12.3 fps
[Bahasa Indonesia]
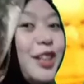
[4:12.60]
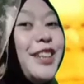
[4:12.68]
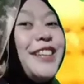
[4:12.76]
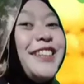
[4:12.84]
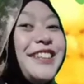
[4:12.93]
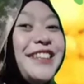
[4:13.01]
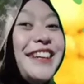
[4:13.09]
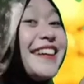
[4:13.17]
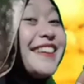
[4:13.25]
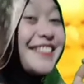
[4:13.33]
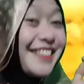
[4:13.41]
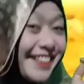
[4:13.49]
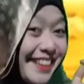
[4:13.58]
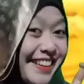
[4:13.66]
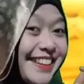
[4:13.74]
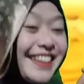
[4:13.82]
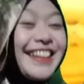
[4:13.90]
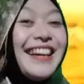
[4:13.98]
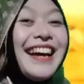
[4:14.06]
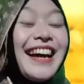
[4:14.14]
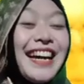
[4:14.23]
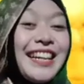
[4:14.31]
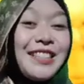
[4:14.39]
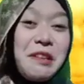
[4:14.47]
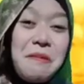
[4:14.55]
Oke, okay.
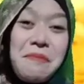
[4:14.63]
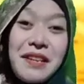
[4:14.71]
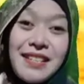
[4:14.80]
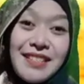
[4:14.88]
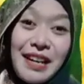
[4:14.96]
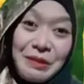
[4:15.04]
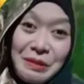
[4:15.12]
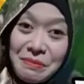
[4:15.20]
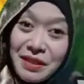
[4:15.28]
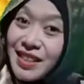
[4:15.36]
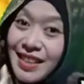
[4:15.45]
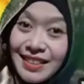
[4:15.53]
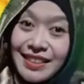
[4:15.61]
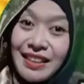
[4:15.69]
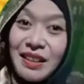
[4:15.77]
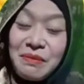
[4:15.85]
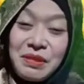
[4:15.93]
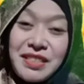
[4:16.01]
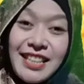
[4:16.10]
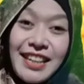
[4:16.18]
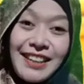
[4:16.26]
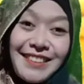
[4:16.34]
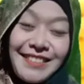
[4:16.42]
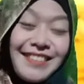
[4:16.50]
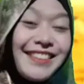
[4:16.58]
ada siapa pada jagung pernah lihat nggak rambut
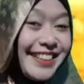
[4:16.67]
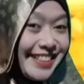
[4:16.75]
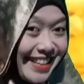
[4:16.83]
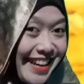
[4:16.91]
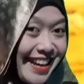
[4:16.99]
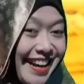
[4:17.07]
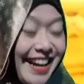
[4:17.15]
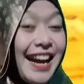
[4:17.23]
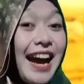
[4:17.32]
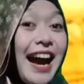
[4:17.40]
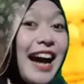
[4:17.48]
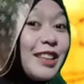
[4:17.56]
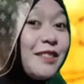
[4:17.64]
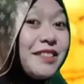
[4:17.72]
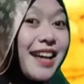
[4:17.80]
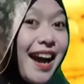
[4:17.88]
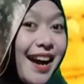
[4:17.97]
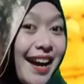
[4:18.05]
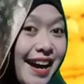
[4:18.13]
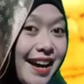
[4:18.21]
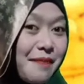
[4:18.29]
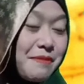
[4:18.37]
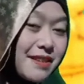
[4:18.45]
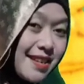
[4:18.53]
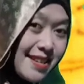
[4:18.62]
jagung? Ya. Atau di
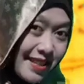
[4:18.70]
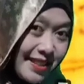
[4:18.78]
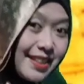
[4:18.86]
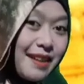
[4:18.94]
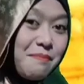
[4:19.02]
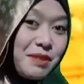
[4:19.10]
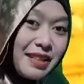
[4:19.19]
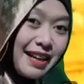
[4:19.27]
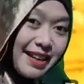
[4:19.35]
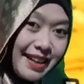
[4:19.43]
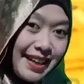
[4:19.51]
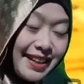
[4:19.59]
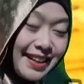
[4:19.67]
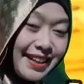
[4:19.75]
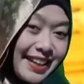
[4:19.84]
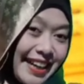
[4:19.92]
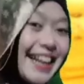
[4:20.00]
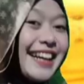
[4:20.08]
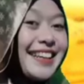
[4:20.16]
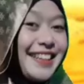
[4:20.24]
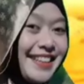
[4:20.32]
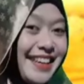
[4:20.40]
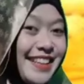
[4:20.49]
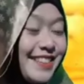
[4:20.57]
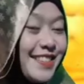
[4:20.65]
akar pernah dengar rambut akar? Oke,
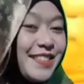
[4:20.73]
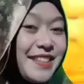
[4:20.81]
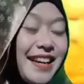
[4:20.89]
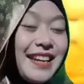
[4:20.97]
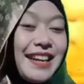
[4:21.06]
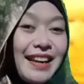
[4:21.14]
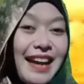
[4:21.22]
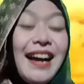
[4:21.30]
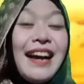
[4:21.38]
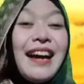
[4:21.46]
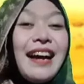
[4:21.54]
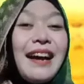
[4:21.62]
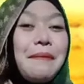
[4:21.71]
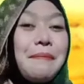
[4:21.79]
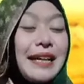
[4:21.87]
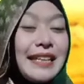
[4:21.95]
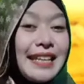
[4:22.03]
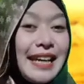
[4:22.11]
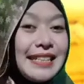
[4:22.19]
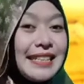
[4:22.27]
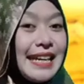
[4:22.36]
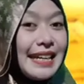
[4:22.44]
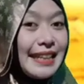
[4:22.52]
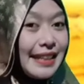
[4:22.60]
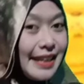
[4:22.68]
okay. itu juga adalah bagian
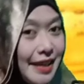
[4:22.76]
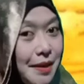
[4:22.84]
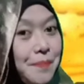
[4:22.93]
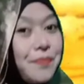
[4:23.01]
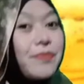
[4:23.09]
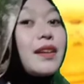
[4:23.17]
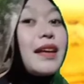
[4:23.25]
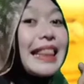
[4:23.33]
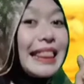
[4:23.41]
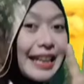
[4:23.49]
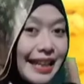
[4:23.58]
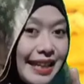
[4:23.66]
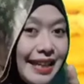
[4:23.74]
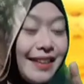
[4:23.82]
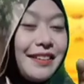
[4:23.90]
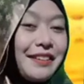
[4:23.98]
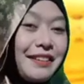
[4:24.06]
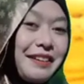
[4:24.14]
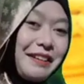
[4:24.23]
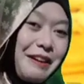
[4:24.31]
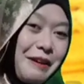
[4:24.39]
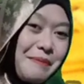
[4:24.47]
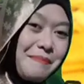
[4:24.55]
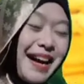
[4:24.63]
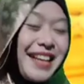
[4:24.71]
dari
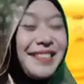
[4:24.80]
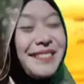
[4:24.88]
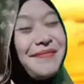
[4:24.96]
trikoma.